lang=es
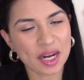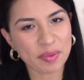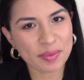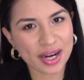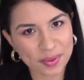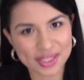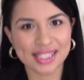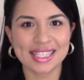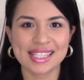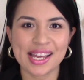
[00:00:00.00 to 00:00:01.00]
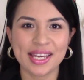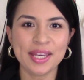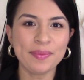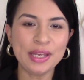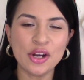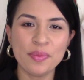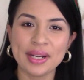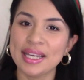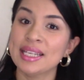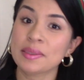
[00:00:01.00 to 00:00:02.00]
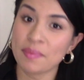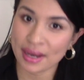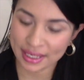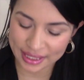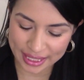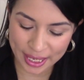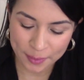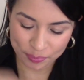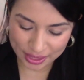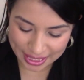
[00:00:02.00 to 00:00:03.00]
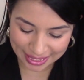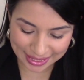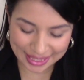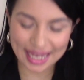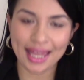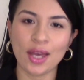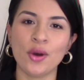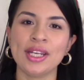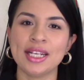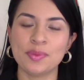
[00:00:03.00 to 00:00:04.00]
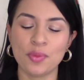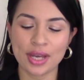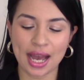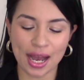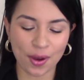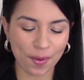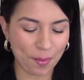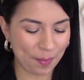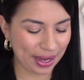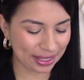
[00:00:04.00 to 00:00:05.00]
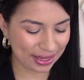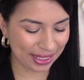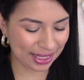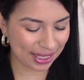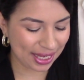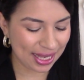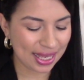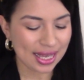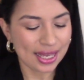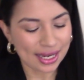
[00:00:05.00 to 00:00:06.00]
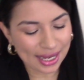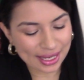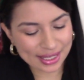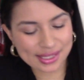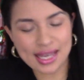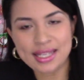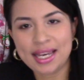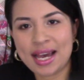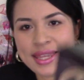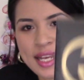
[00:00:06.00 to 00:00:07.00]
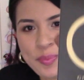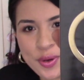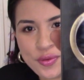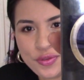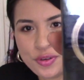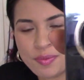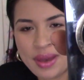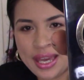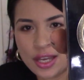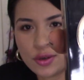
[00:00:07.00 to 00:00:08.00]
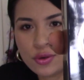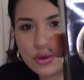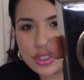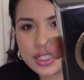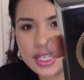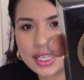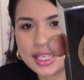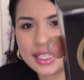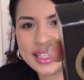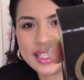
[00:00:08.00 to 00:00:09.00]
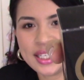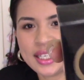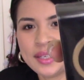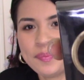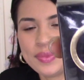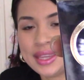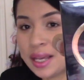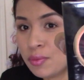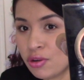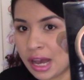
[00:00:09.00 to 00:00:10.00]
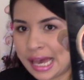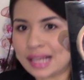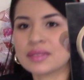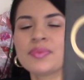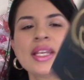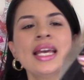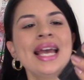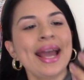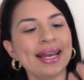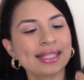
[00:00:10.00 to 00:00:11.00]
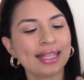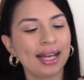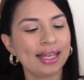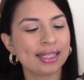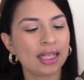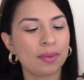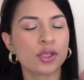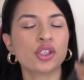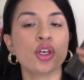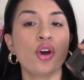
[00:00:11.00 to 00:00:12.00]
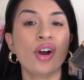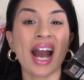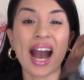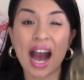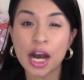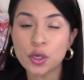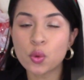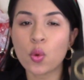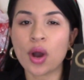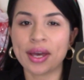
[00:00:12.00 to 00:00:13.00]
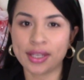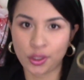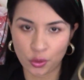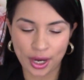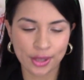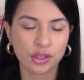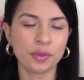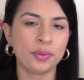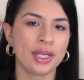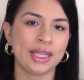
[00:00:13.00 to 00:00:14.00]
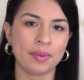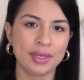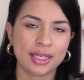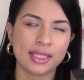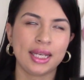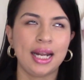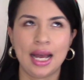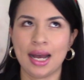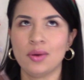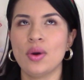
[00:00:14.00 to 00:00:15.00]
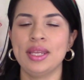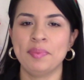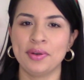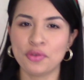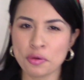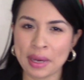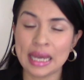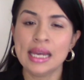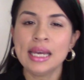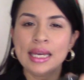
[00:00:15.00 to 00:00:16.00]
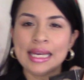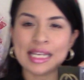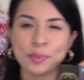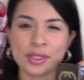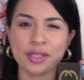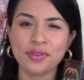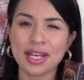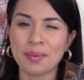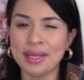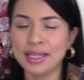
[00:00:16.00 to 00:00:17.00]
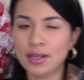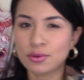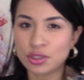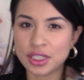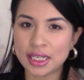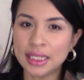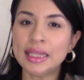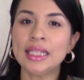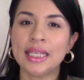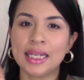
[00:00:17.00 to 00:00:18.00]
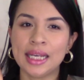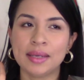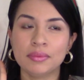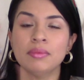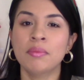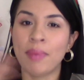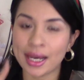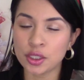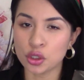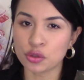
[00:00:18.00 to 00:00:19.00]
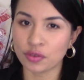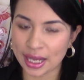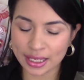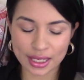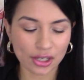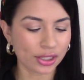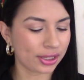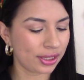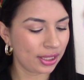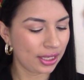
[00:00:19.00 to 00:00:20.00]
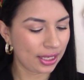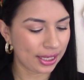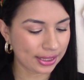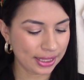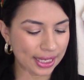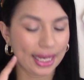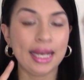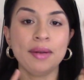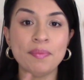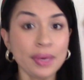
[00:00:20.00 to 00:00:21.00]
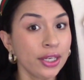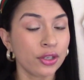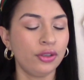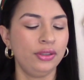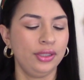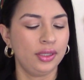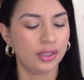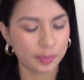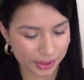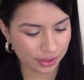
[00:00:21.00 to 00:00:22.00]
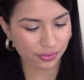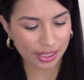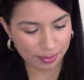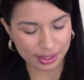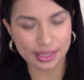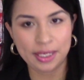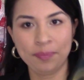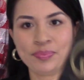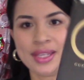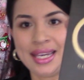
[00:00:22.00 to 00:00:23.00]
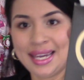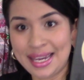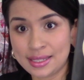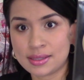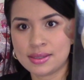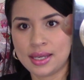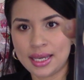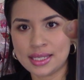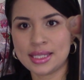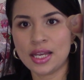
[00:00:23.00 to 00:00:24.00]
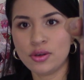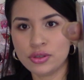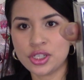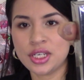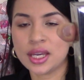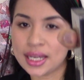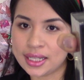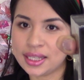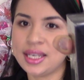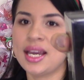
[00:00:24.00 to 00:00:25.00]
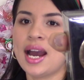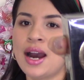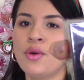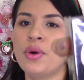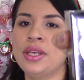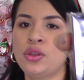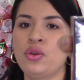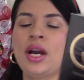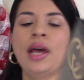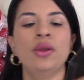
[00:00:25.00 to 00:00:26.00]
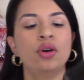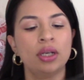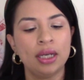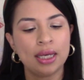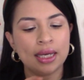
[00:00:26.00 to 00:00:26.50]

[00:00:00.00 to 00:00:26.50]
la primera vez que estás aquí, mi nombre es María y el día de hoy les voy a compartir la reseña del perfume Gucci Guilty de mujer. Esta es la versión agua de tocador porque también está la agua de perfume y específicamente Gucci Guilty tiene varios flankers, así que el mío específicamente es este Cuchi Guilty agua de tocador